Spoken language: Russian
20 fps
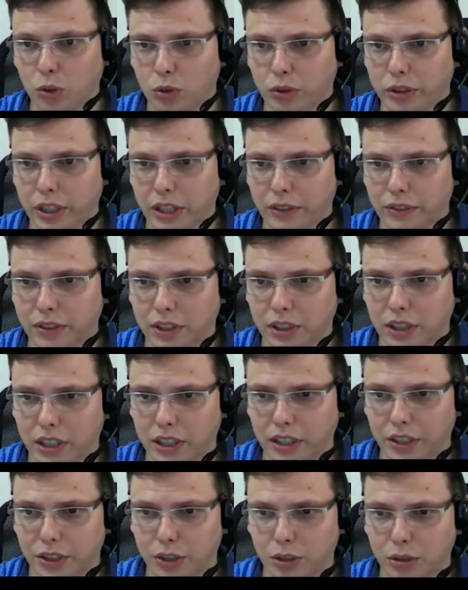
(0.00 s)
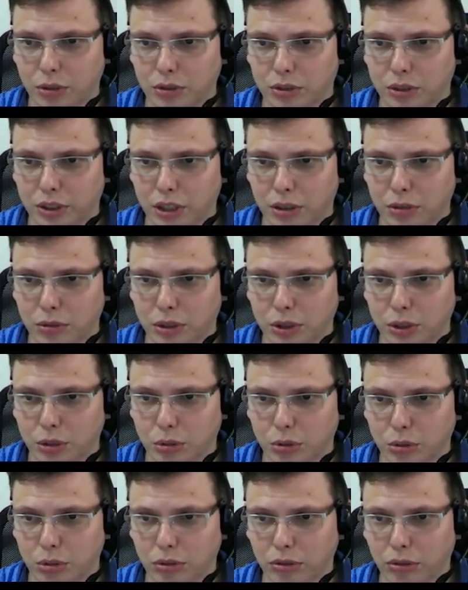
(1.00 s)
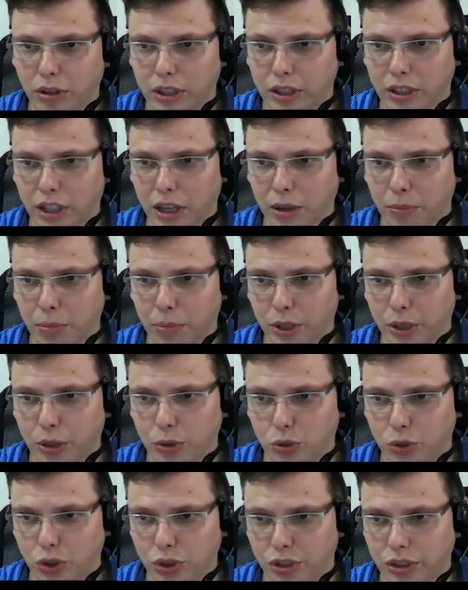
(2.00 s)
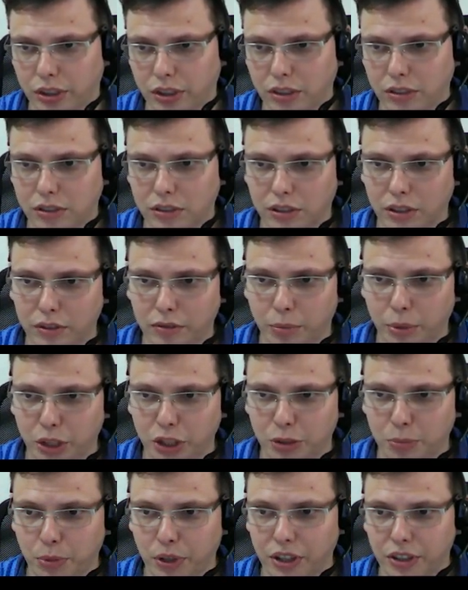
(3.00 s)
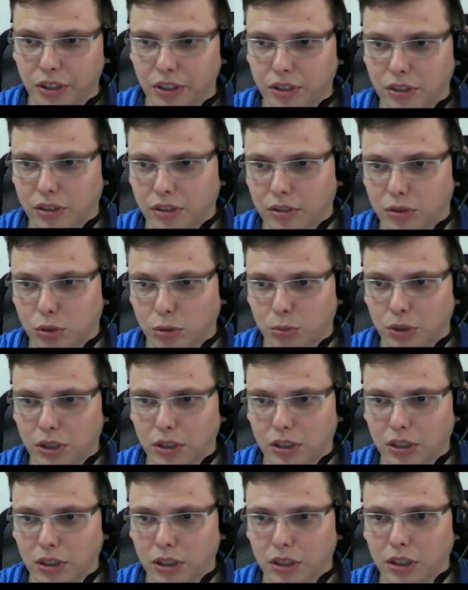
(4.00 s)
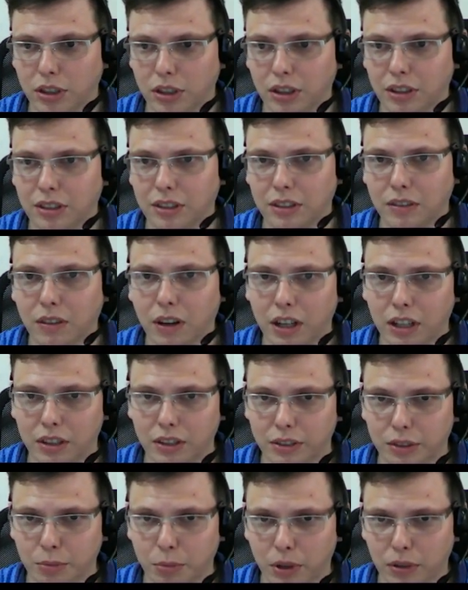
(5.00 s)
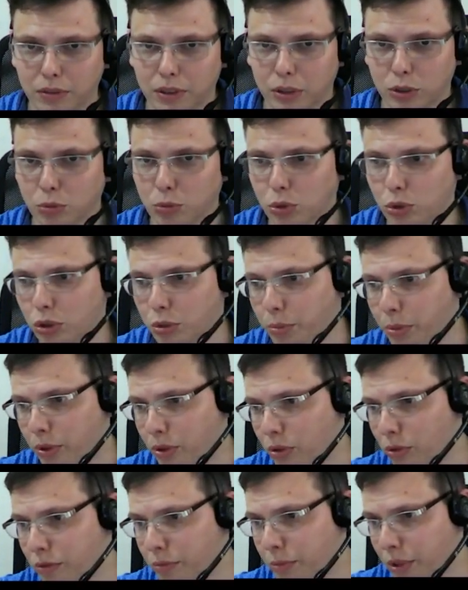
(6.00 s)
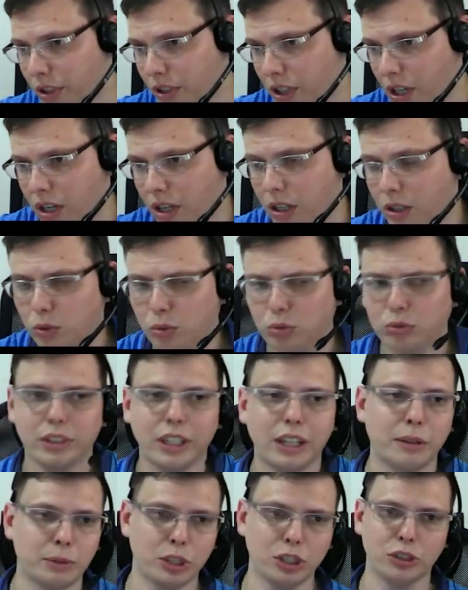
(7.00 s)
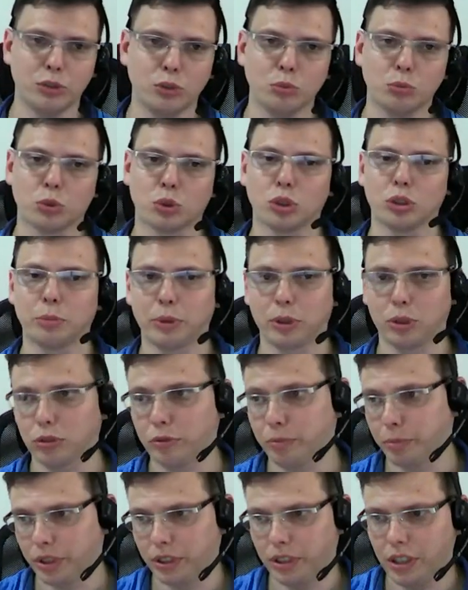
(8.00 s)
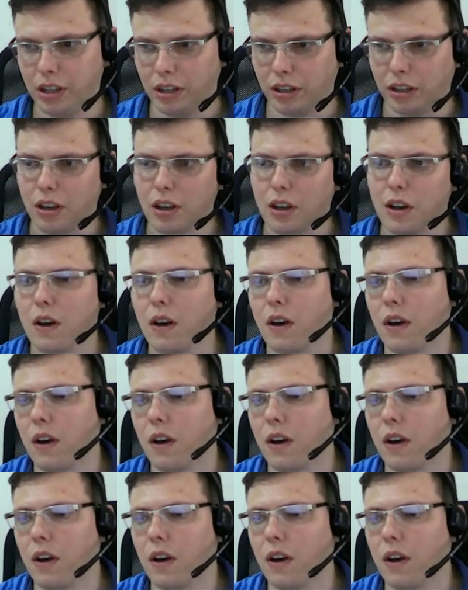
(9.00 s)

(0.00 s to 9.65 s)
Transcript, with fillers: но я всегда ориентировался на вот эти вот два накопления очень интересные, и, в принципе, от них инструмент таки и завалился. Правда, я думаю, что это произойдет в понедельник. Ну, я вообще не думаю что это произойдет в понедельник,